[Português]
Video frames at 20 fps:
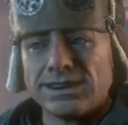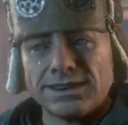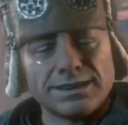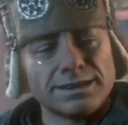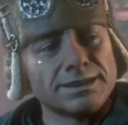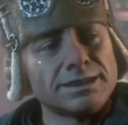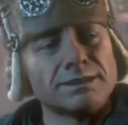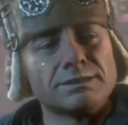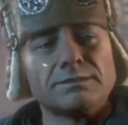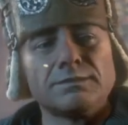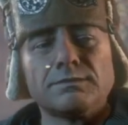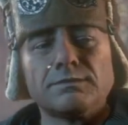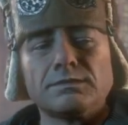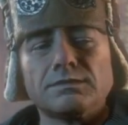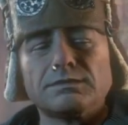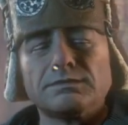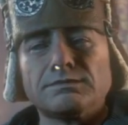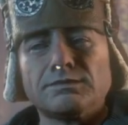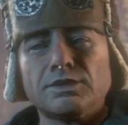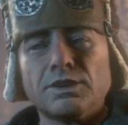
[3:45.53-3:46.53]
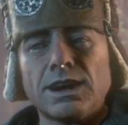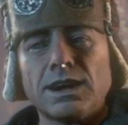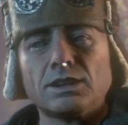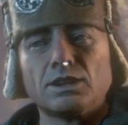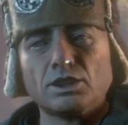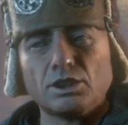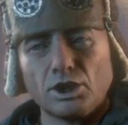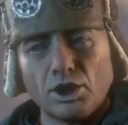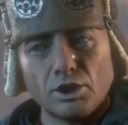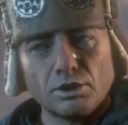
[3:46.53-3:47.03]
é.
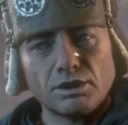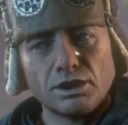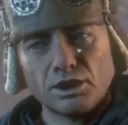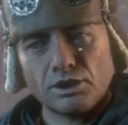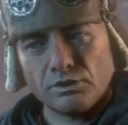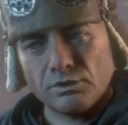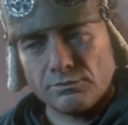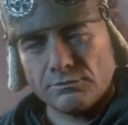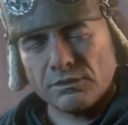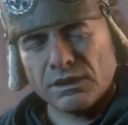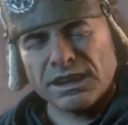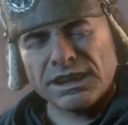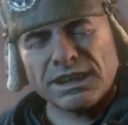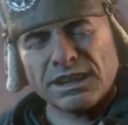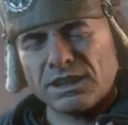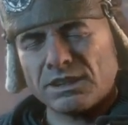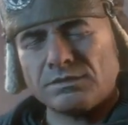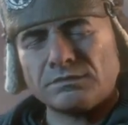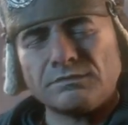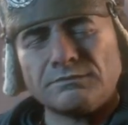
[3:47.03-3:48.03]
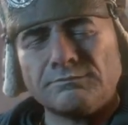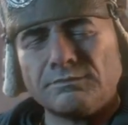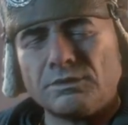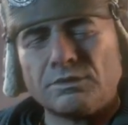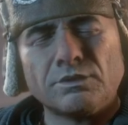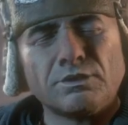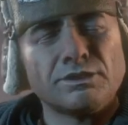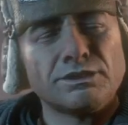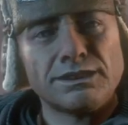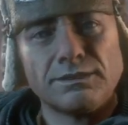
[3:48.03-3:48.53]
Aquele depósito está
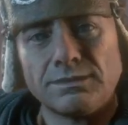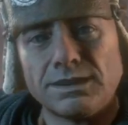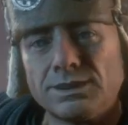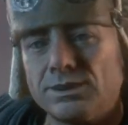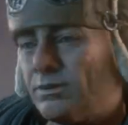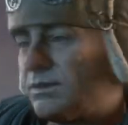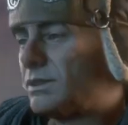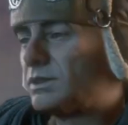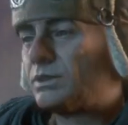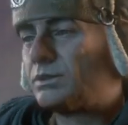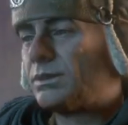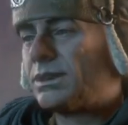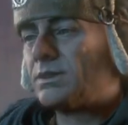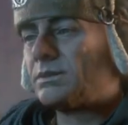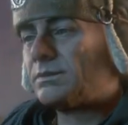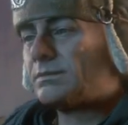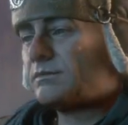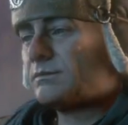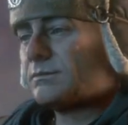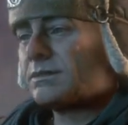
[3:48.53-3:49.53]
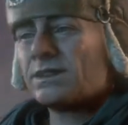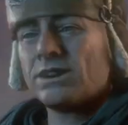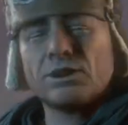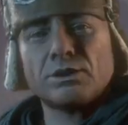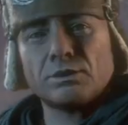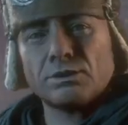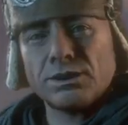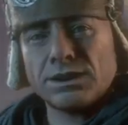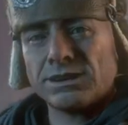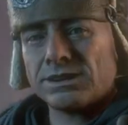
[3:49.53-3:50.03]
lotado de tesouros dos
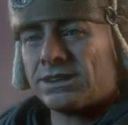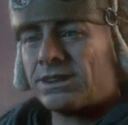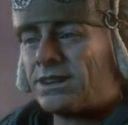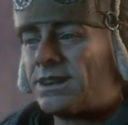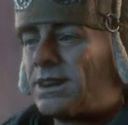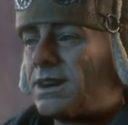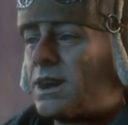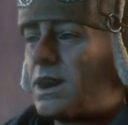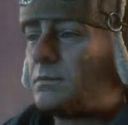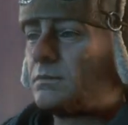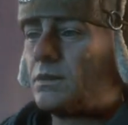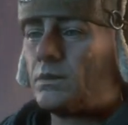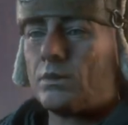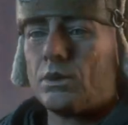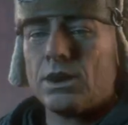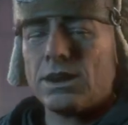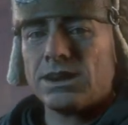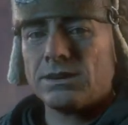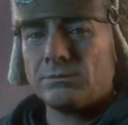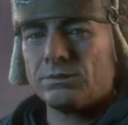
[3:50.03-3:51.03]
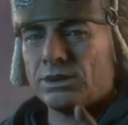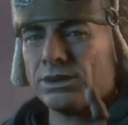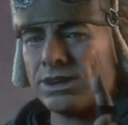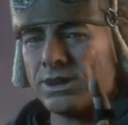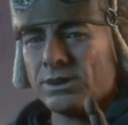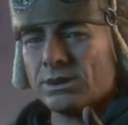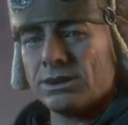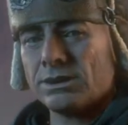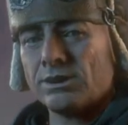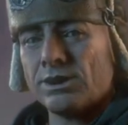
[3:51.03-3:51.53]
antigos mas um em
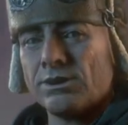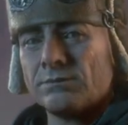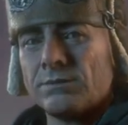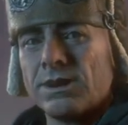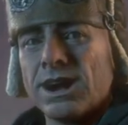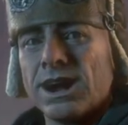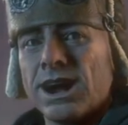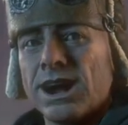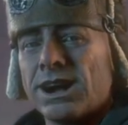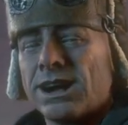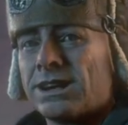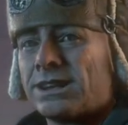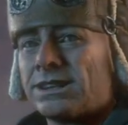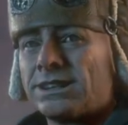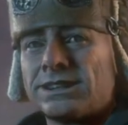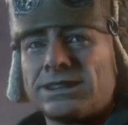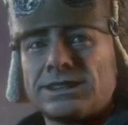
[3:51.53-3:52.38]
particular me encantou.